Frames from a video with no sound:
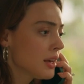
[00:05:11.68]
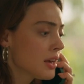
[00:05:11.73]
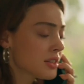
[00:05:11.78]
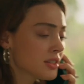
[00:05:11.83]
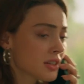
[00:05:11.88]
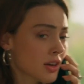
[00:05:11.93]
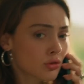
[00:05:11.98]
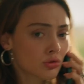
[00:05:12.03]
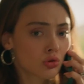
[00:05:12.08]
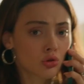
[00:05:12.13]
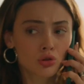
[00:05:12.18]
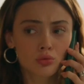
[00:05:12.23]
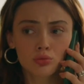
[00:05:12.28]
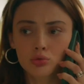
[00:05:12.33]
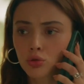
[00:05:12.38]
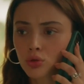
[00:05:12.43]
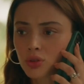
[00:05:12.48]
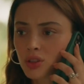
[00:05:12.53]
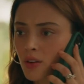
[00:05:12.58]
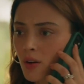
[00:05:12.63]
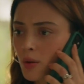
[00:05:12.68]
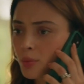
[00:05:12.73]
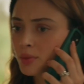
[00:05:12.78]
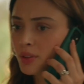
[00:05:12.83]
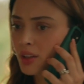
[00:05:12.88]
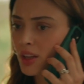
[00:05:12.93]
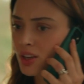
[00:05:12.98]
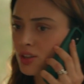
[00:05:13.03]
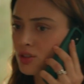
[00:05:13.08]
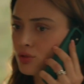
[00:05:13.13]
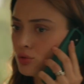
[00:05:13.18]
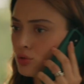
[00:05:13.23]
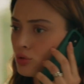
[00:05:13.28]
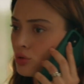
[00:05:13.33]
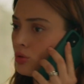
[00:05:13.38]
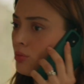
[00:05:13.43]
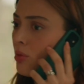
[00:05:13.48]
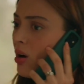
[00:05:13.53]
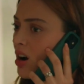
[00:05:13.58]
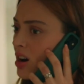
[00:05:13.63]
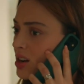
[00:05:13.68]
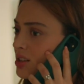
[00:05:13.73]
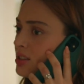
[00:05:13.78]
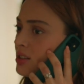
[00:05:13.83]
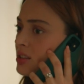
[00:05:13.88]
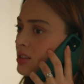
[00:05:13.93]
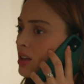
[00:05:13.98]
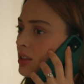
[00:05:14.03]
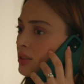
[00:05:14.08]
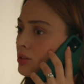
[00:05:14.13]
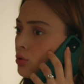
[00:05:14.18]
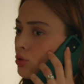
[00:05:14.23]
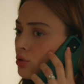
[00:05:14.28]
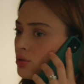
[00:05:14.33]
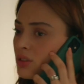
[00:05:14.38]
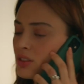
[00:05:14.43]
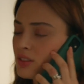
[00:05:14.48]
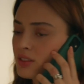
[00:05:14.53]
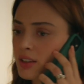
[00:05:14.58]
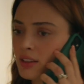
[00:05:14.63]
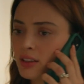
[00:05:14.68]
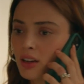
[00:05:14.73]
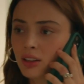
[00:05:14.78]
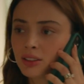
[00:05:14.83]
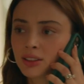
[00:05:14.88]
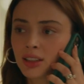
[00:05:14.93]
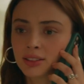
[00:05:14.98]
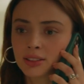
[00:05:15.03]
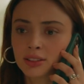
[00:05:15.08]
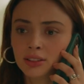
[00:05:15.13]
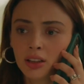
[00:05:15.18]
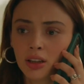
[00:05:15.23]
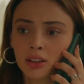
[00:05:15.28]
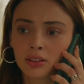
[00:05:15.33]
Geçen sordum sonra cevabını değiştiriyorum. Aşık da kocanın seni aldattığını